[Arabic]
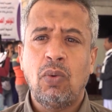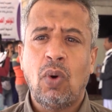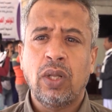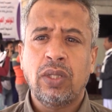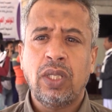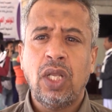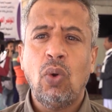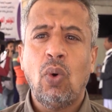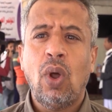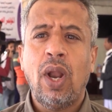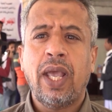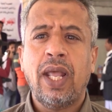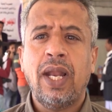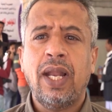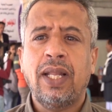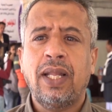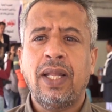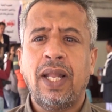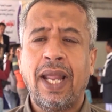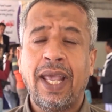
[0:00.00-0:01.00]
بالمواطنين
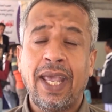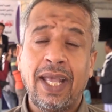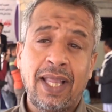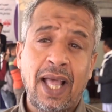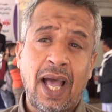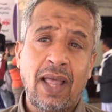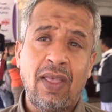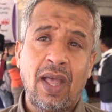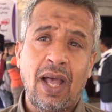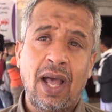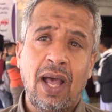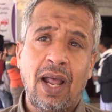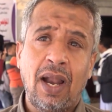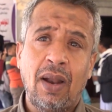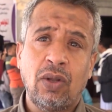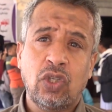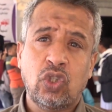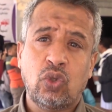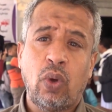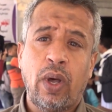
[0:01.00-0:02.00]
ولكن نجد هذه
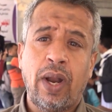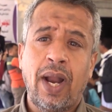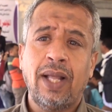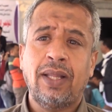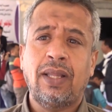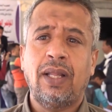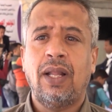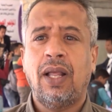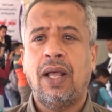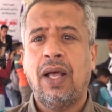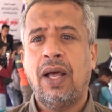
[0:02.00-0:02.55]
الأسطوانات